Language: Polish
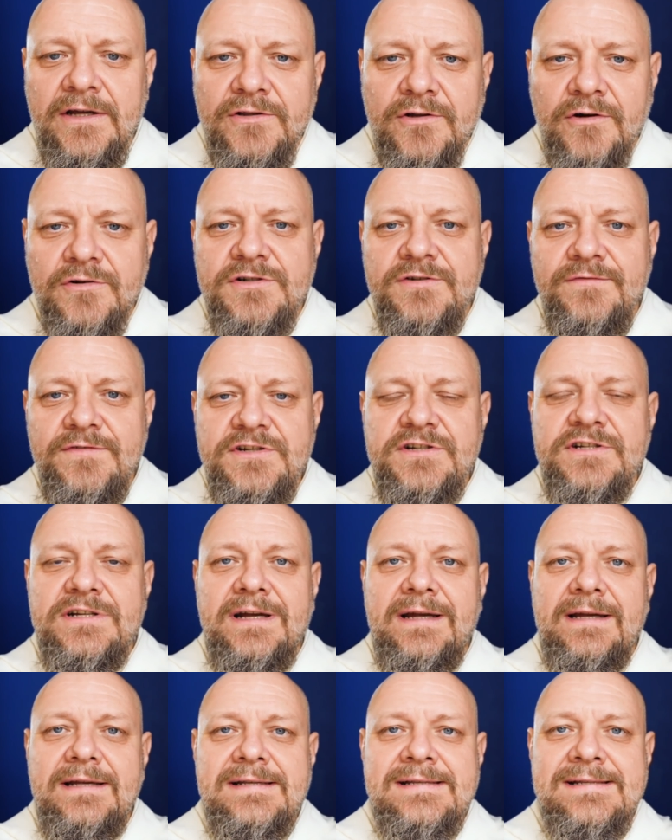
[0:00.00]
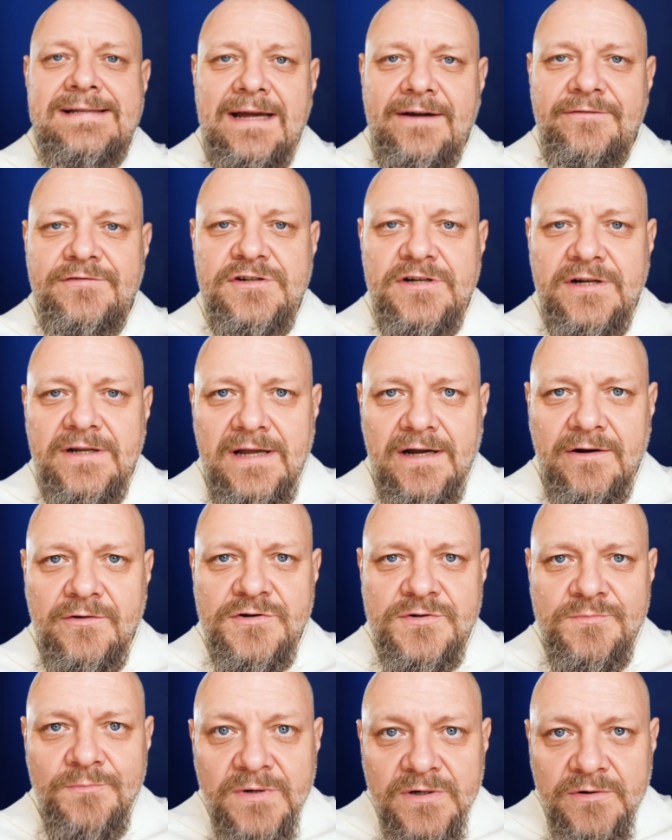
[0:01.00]
to oczywiście zawsze
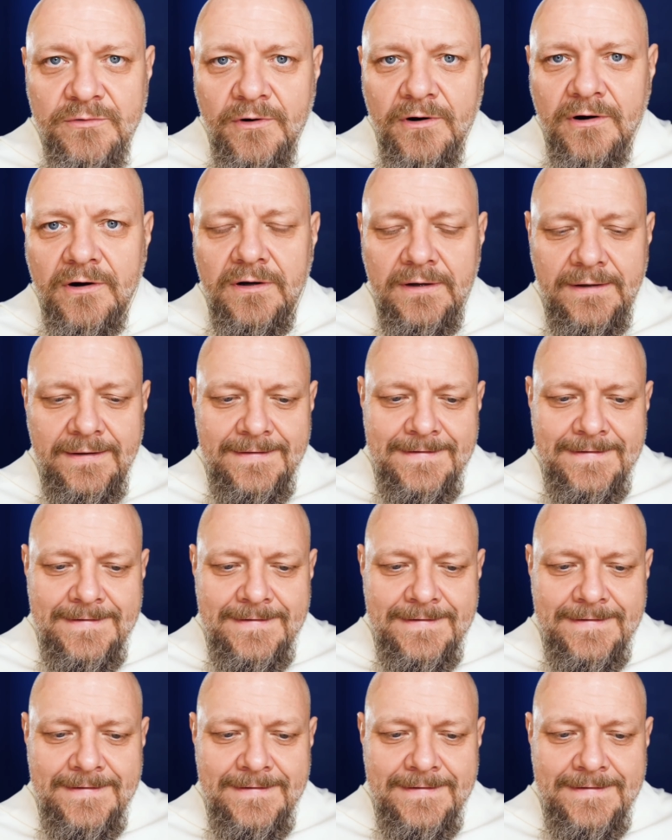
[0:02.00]
jakoś było